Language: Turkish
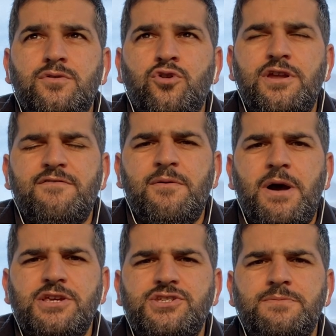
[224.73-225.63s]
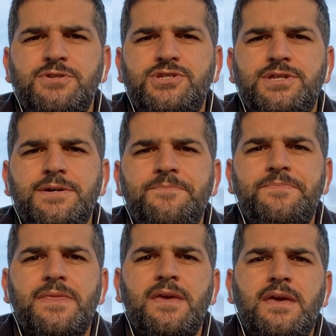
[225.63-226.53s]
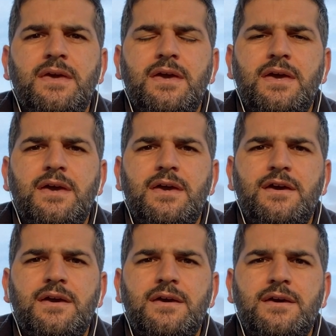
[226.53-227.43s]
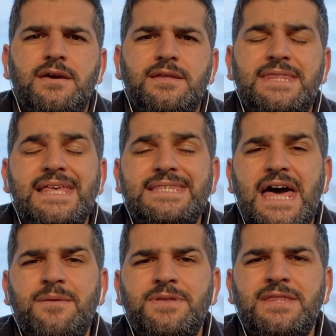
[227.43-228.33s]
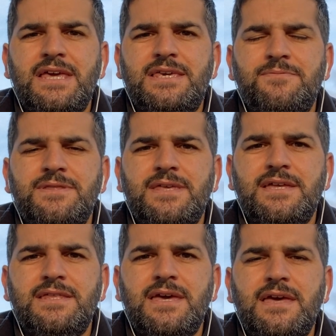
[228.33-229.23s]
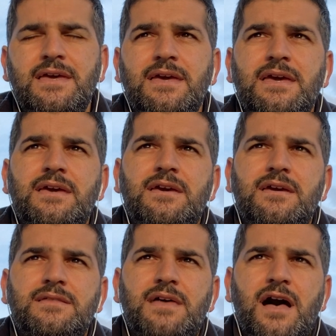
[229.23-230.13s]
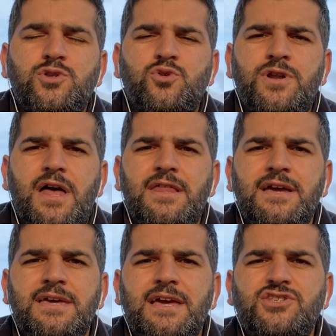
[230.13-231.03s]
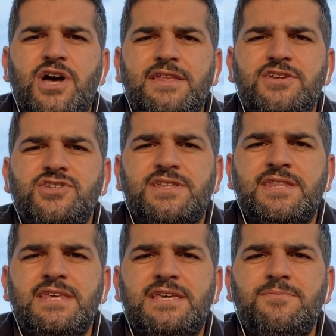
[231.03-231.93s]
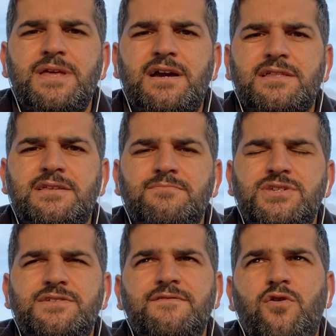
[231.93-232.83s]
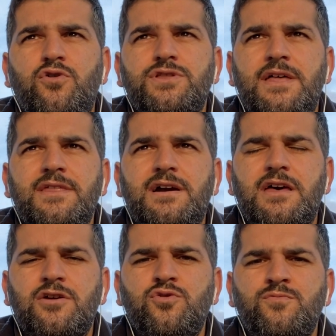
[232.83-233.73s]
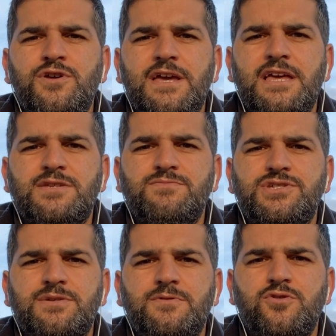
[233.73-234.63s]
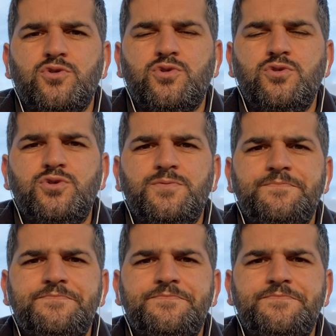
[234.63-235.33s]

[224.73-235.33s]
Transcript: göreve başlamıştı e, ee, Dezerbin'in ekibindeydi. E, daha sonra Alanya'ya Çağdaş Atan'ın ekibine katılmıştı ve oradan da Karagümrük'e geçmişti biliyorsunuz.